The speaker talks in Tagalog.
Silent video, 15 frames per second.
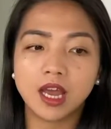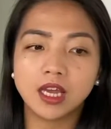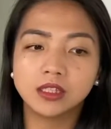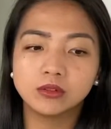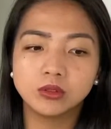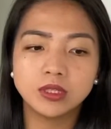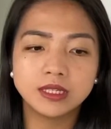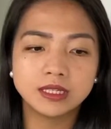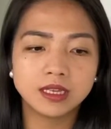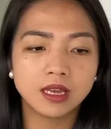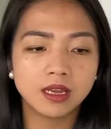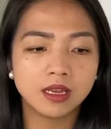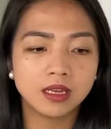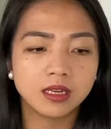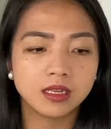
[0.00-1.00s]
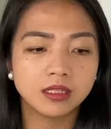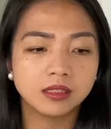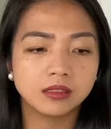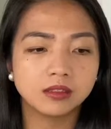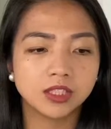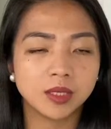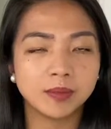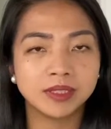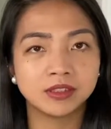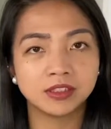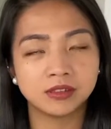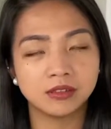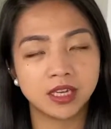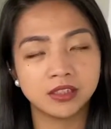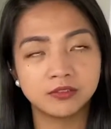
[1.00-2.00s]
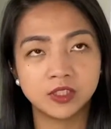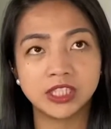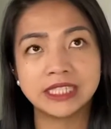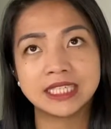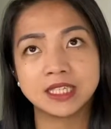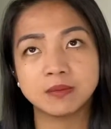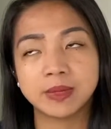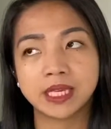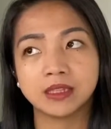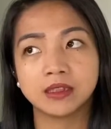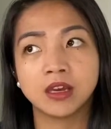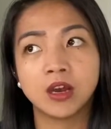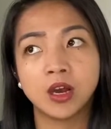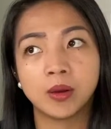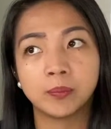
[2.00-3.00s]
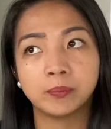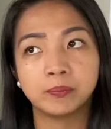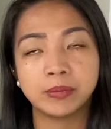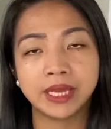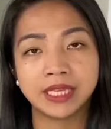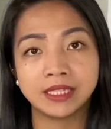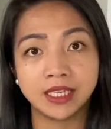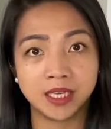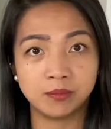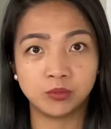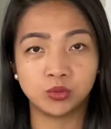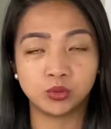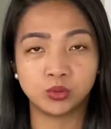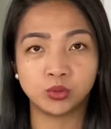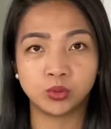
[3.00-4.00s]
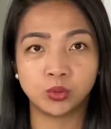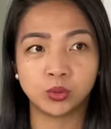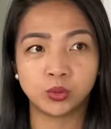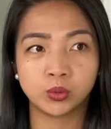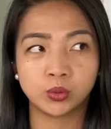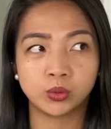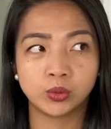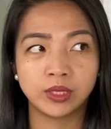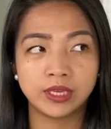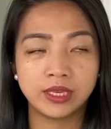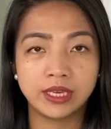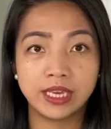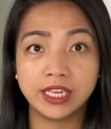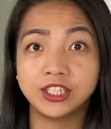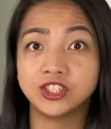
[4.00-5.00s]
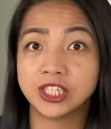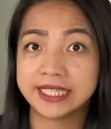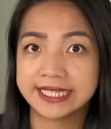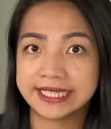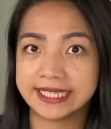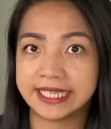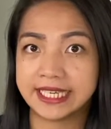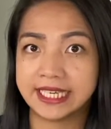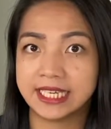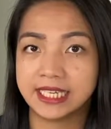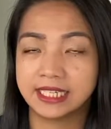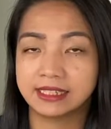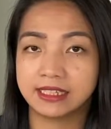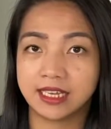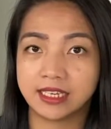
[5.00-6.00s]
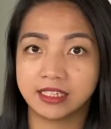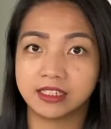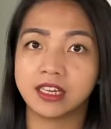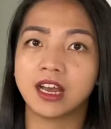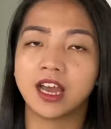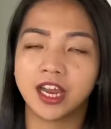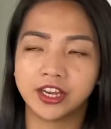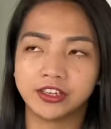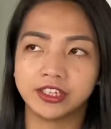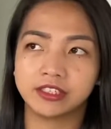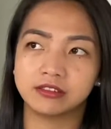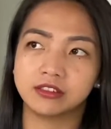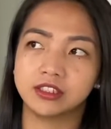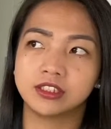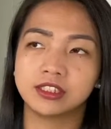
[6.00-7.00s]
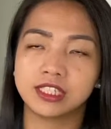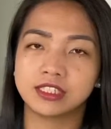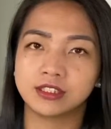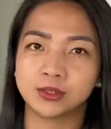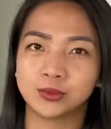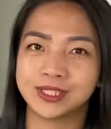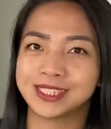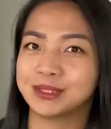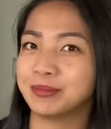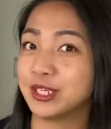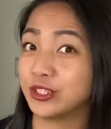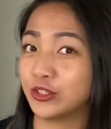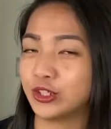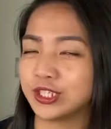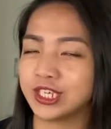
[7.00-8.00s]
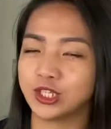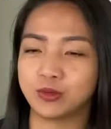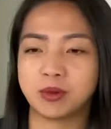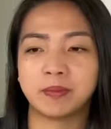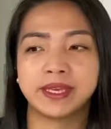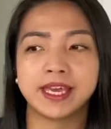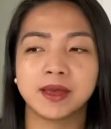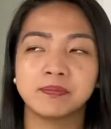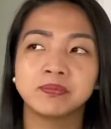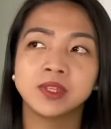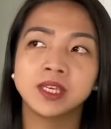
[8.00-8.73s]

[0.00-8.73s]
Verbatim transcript: dun sa job ad- advertisement, um, my name dun nung agency na nag-hire ng nurses. So, sasabihin ko yun sa inyo mamaya.